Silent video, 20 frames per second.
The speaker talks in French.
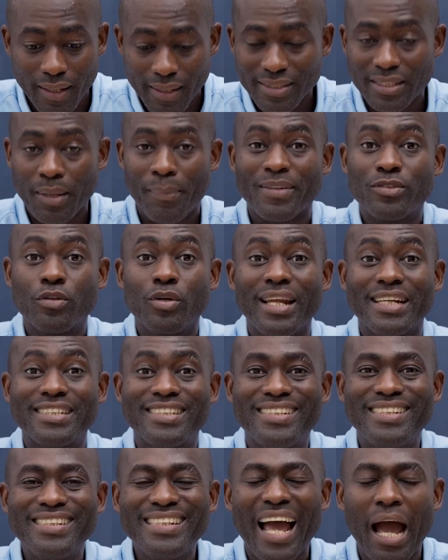c'est parce que la
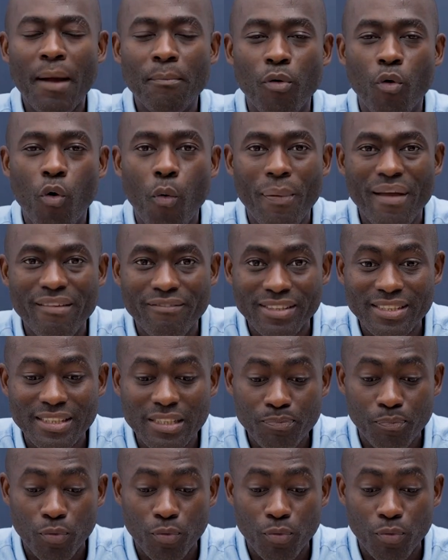Chine a beaucoup investi